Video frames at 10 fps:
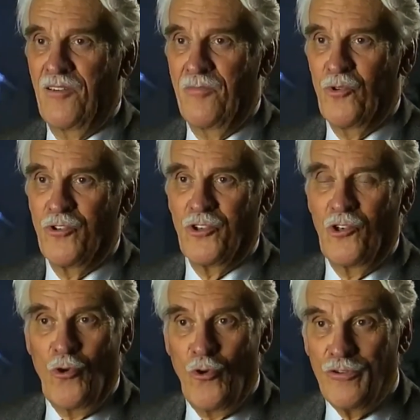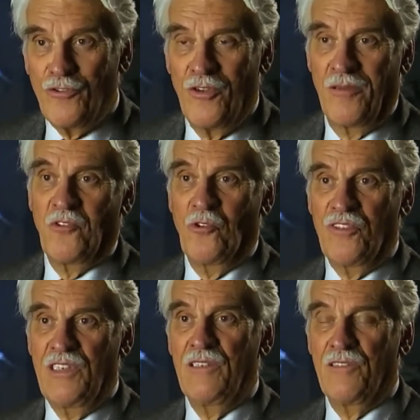die salomonische Lösung am
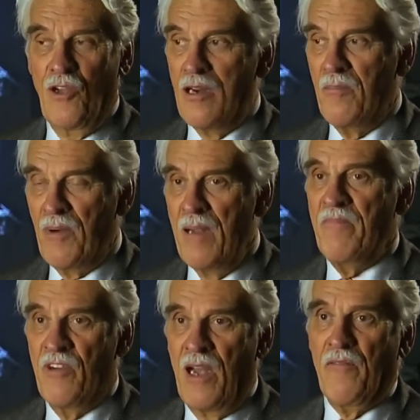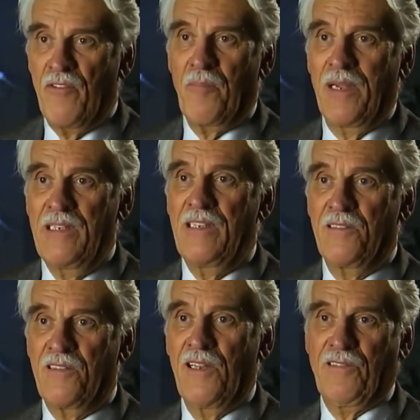Schluss hieß, ja, da bleiben wir einfach bei
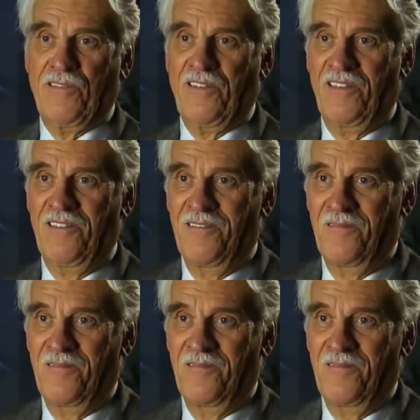ISS.